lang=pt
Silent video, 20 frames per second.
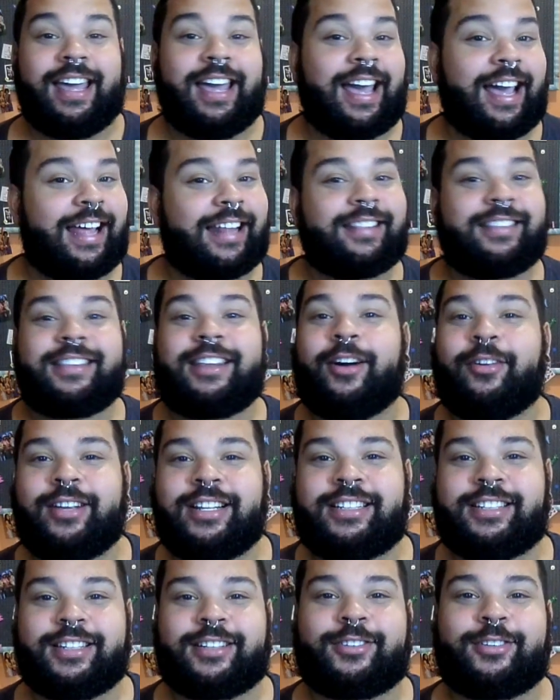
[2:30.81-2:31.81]
É tão
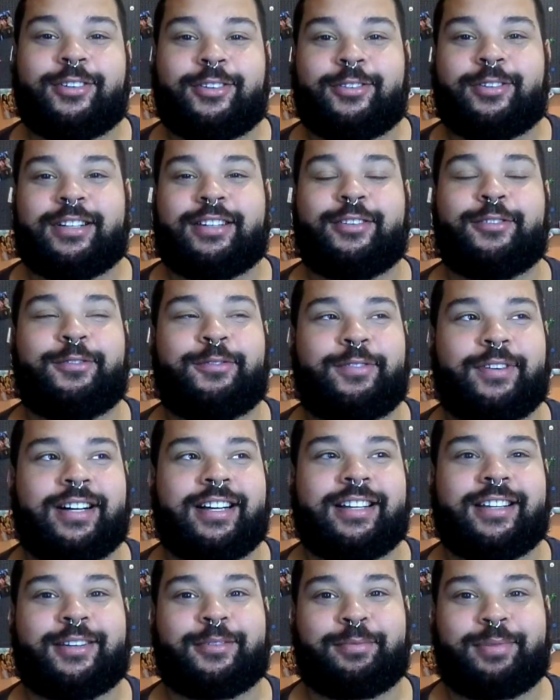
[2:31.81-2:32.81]
ridícula quanto
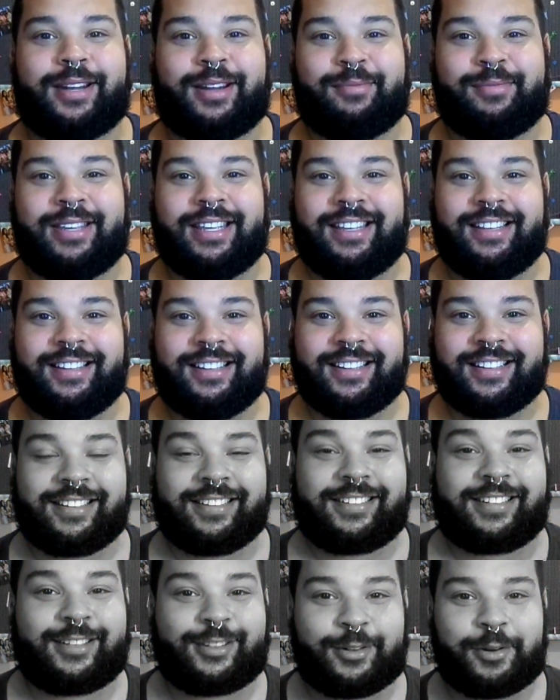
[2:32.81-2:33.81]
funk pra mim.
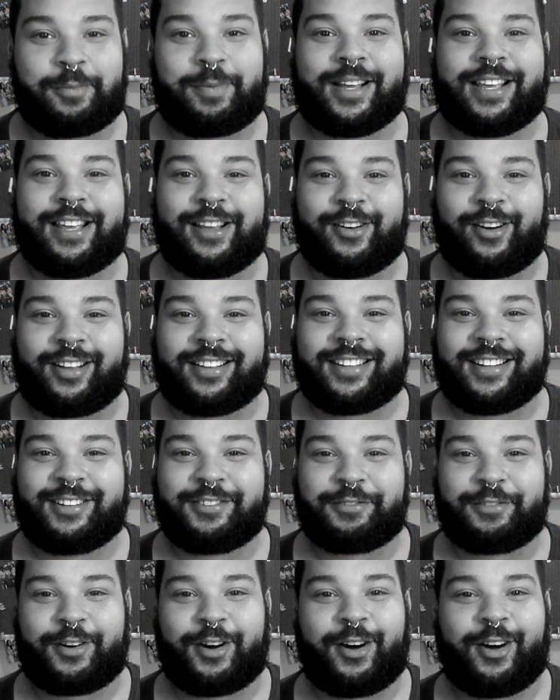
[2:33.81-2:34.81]
Desculpa quem gosta
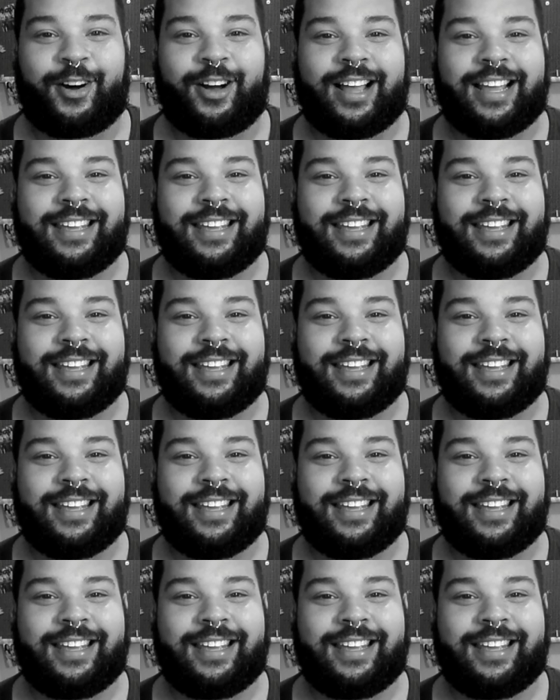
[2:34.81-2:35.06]
de falar.